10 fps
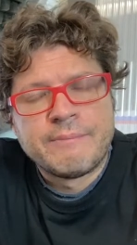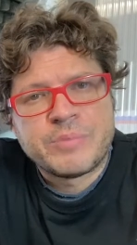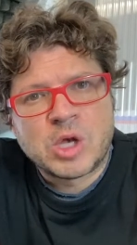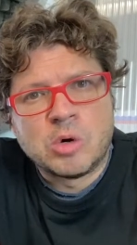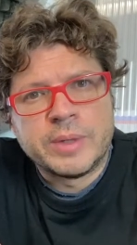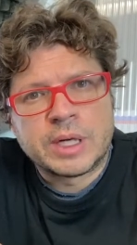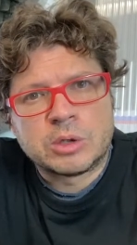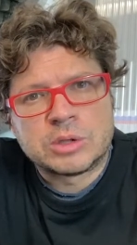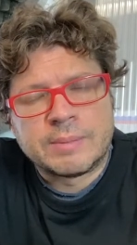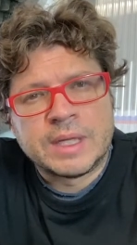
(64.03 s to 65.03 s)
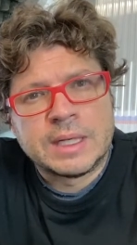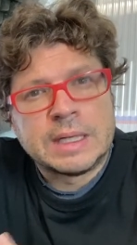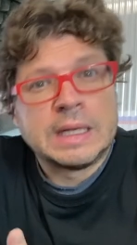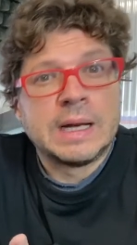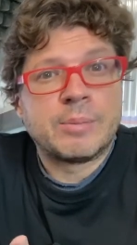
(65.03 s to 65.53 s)
gobierno también
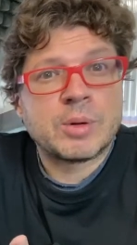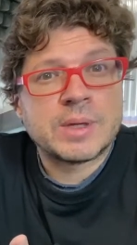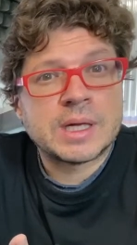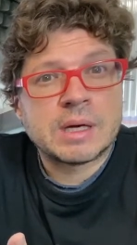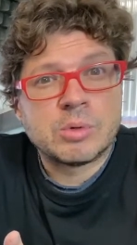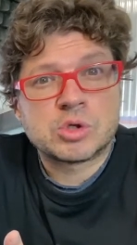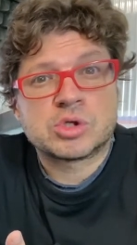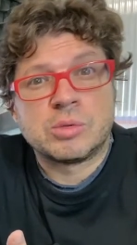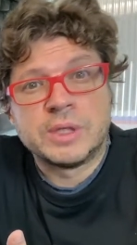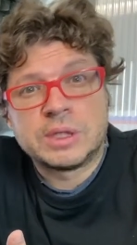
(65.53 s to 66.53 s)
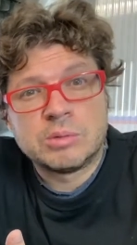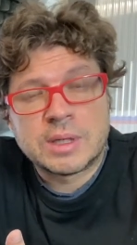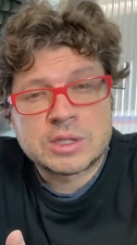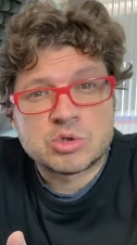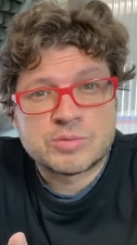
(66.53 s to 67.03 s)
y la prueba de que Vox cometió una de
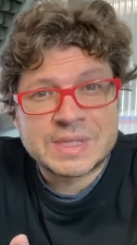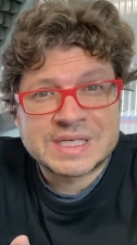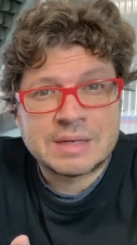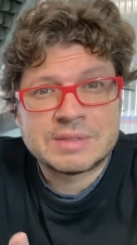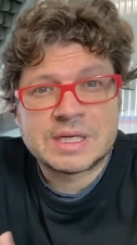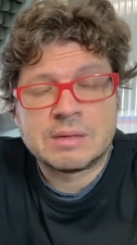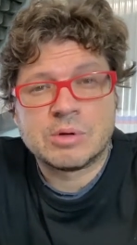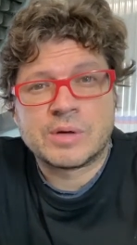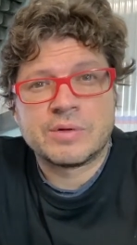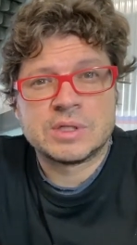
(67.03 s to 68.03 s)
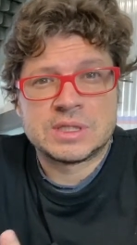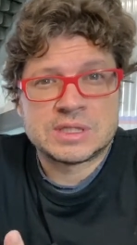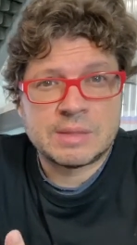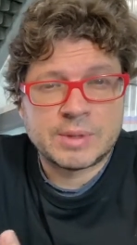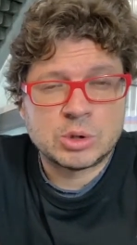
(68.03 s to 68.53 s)
sus más graves equivocaciones
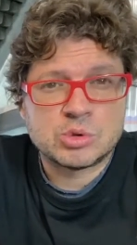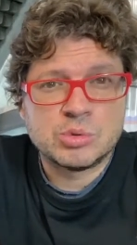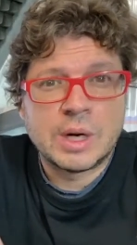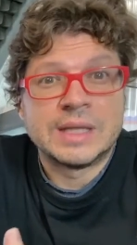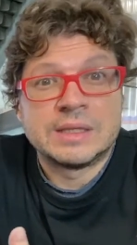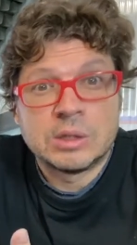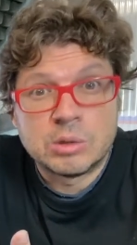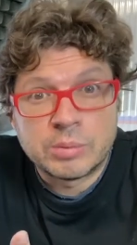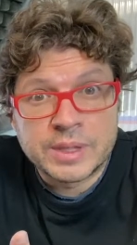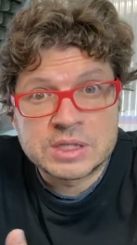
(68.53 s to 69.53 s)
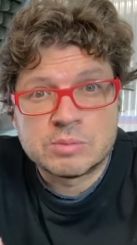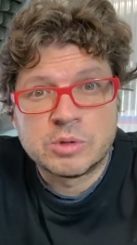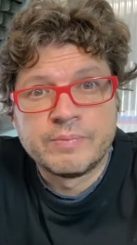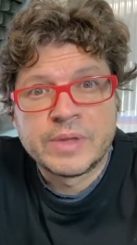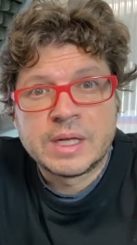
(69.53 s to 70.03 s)
destapando su antieuropeísmo
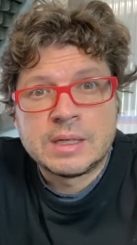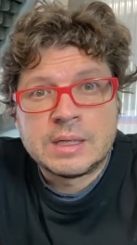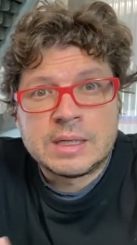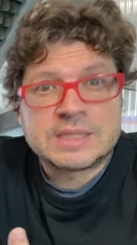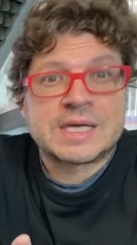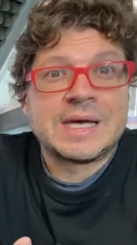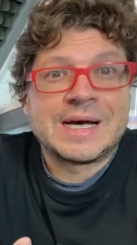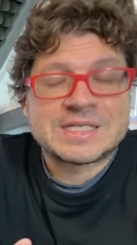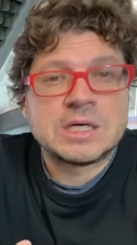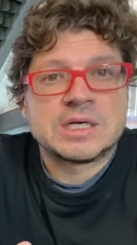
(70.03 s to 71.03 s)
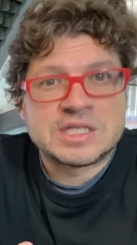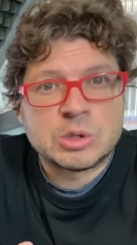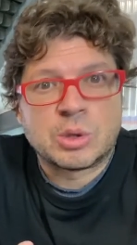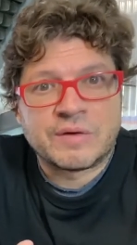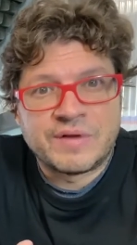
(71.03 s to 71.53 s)
es que así ha sido
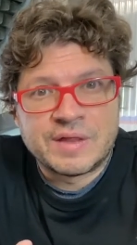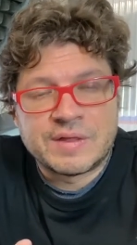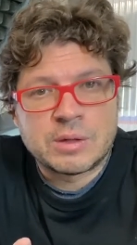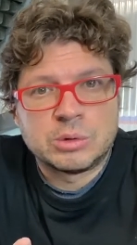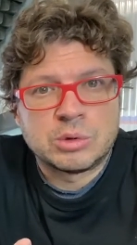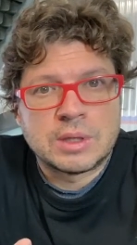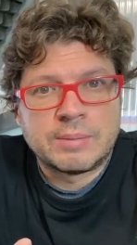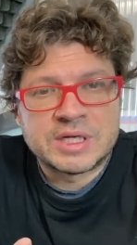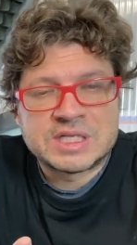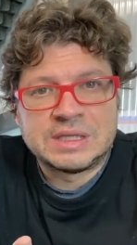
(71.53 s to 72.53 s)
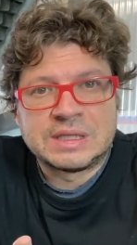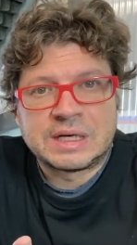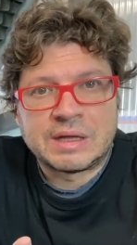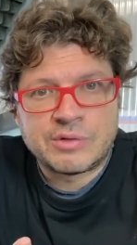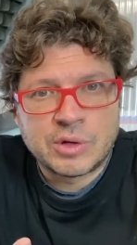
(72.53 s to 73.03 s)
referenciado en toda la prensa
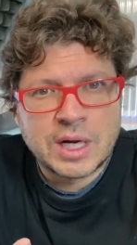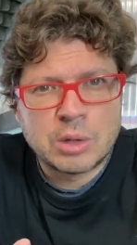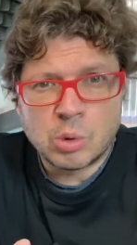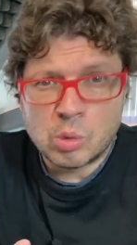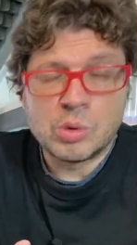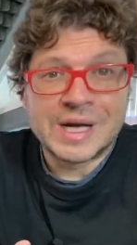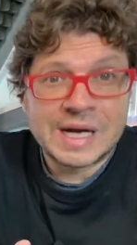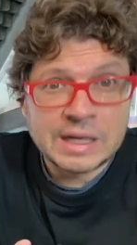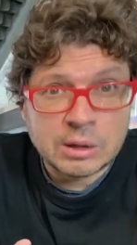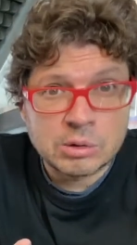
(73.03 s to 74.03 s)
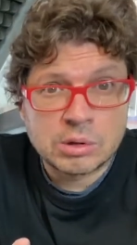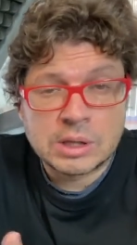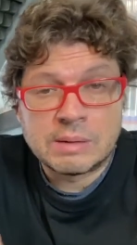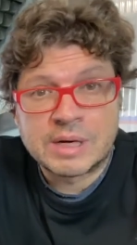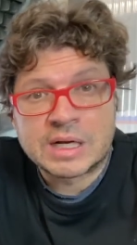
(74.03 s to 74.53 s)
internacional, un gran error que
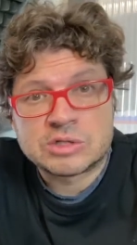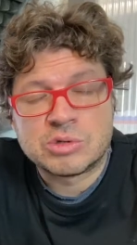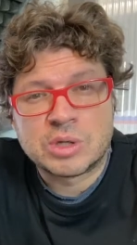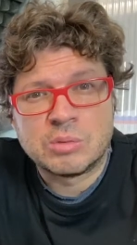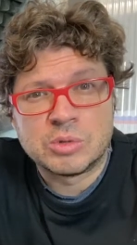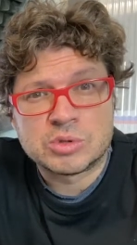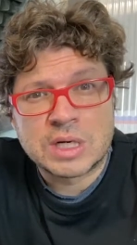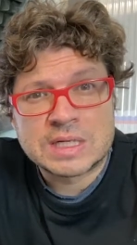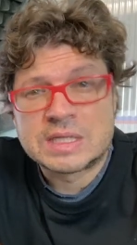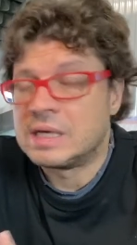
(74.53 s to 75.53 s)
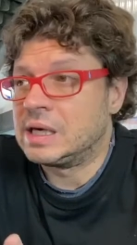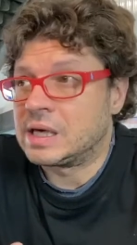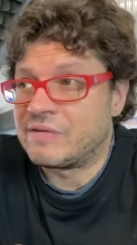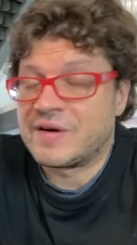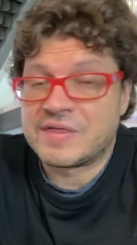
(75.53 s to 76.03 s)
habrá resonado en Bruselas y que
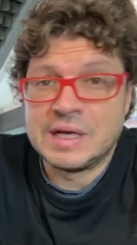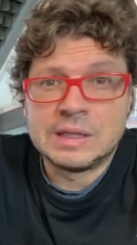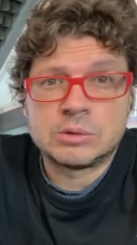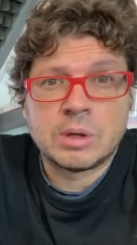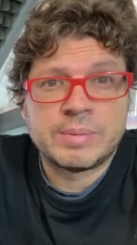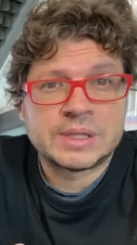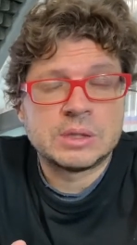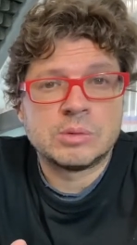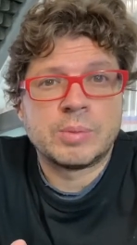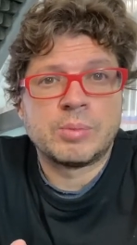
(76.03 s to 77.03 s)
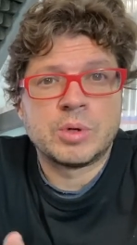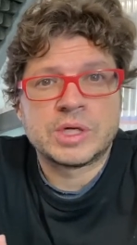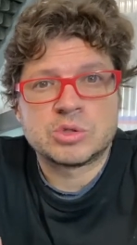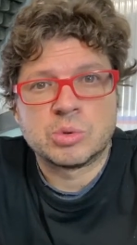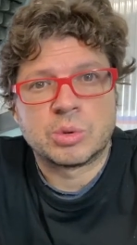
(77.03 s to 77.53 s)
facilitó al Partido Popular
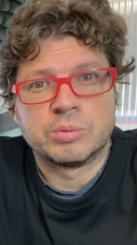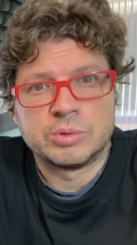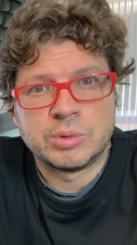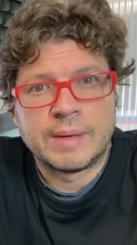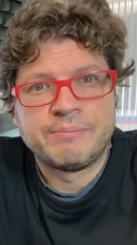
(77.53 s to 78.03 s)
su ruptura.